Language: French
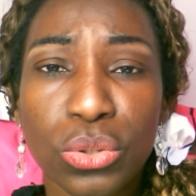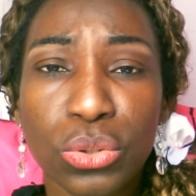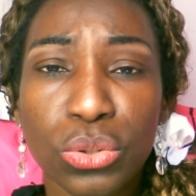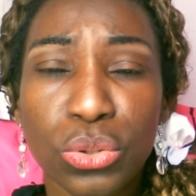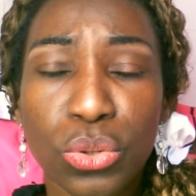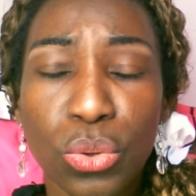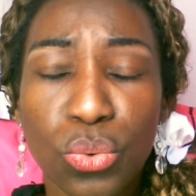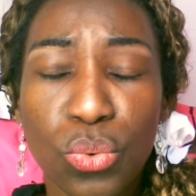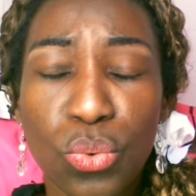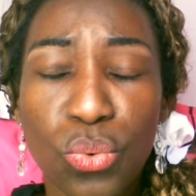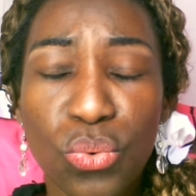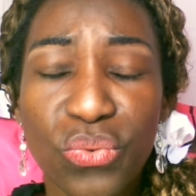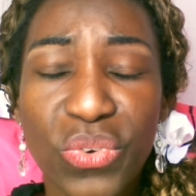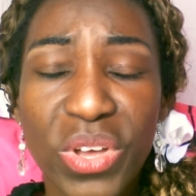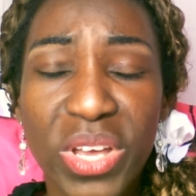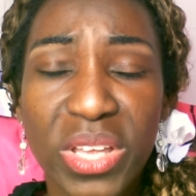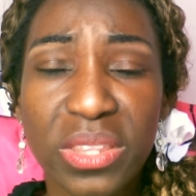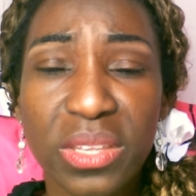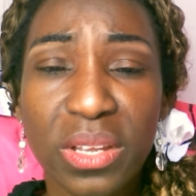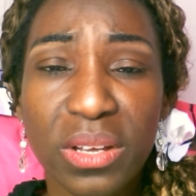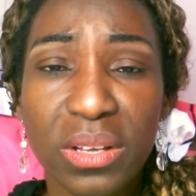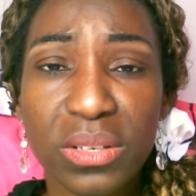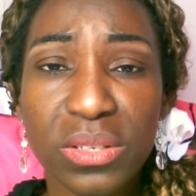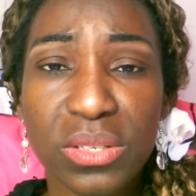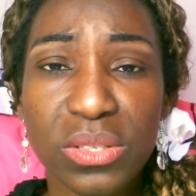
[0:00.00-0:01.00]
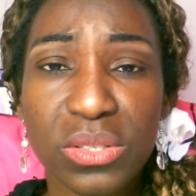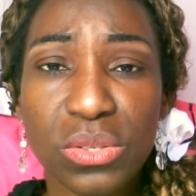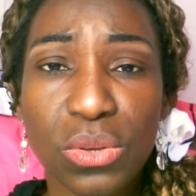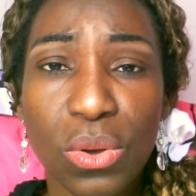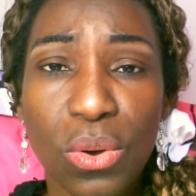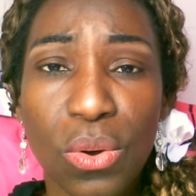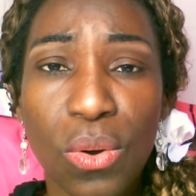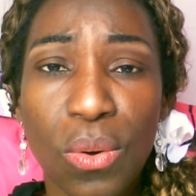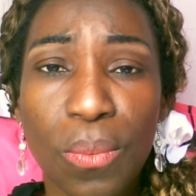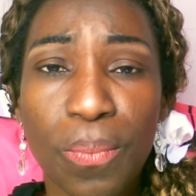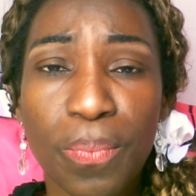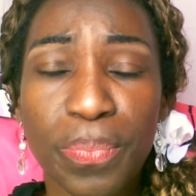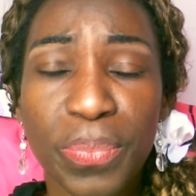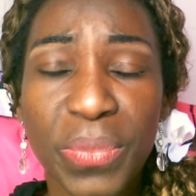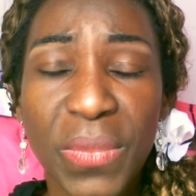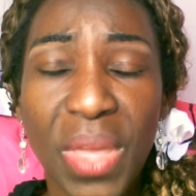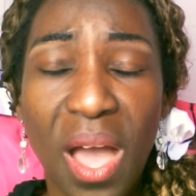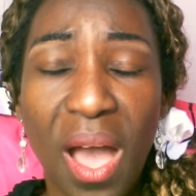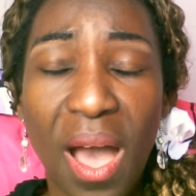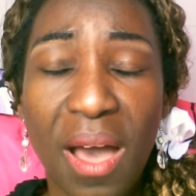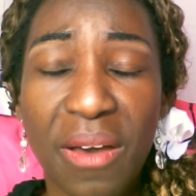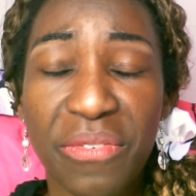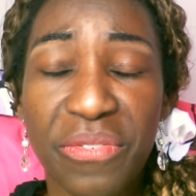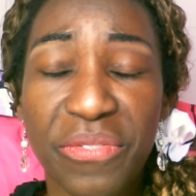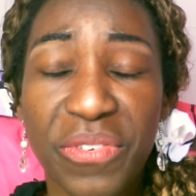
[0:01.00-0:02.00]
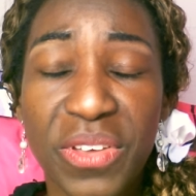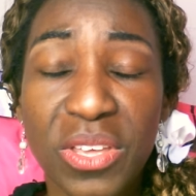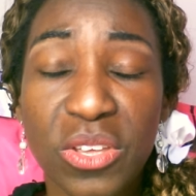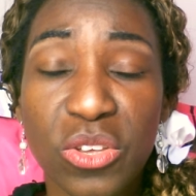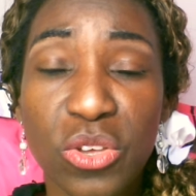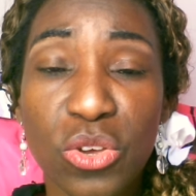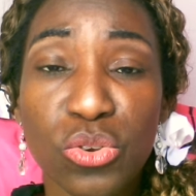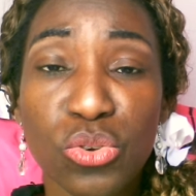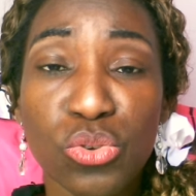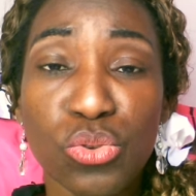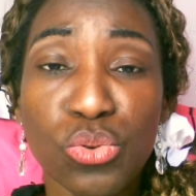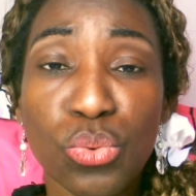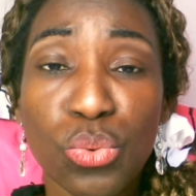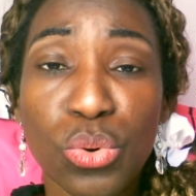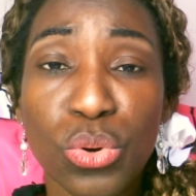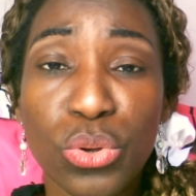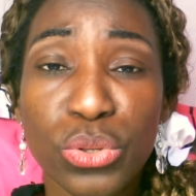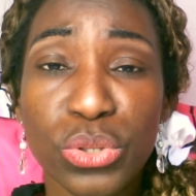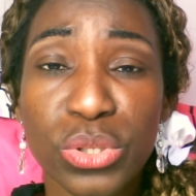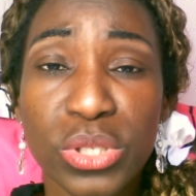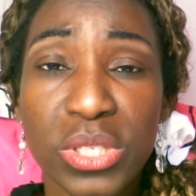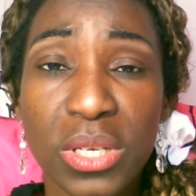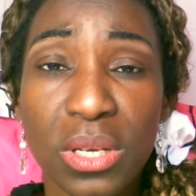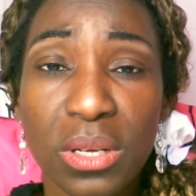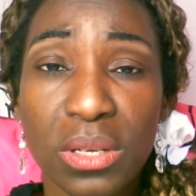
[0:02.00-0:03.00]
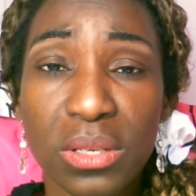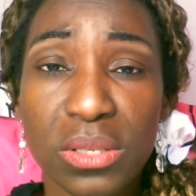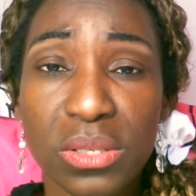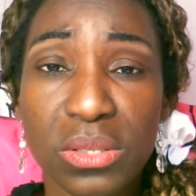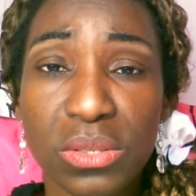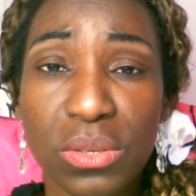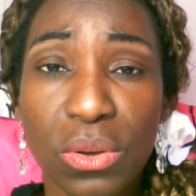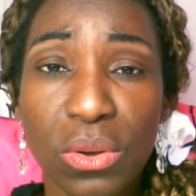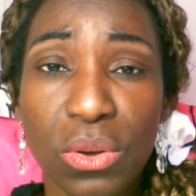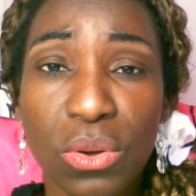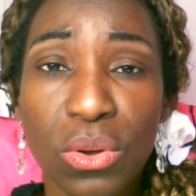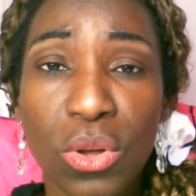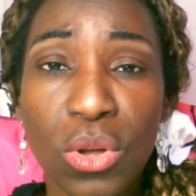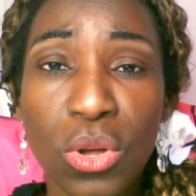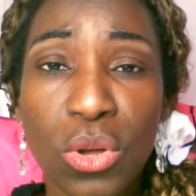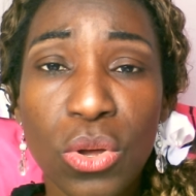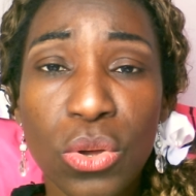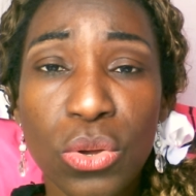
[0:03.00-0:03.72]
de gouvernance, hein, afin que nous le disons